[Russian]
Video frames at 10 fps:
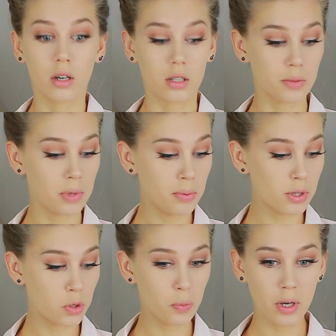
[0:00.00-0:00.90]
А теперь
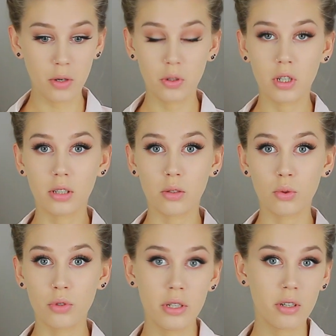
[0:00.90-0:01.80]
приступаю к
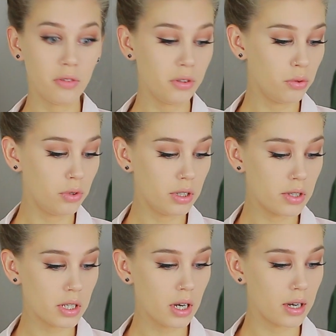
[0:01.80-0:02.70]
контурированию
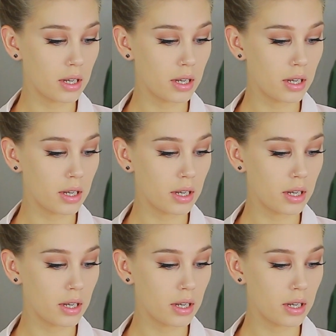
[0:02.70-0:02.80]
лица.